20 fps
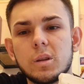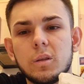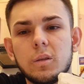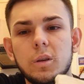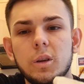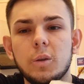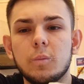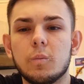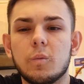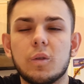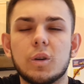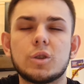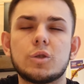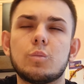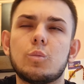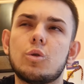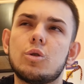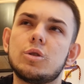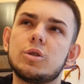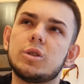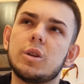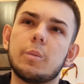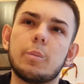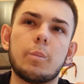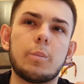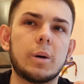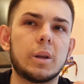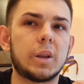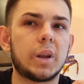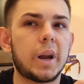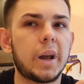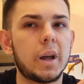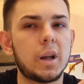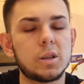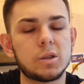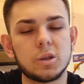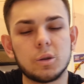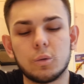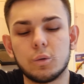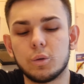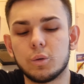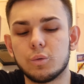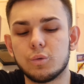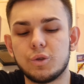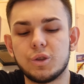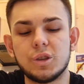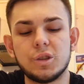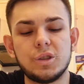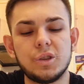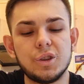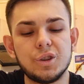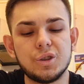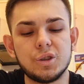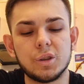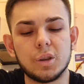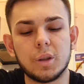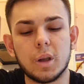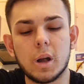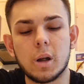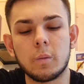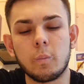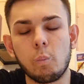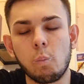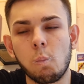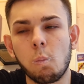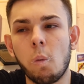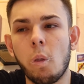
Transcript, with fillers: им, возможно, понравится он, ну, частично, да.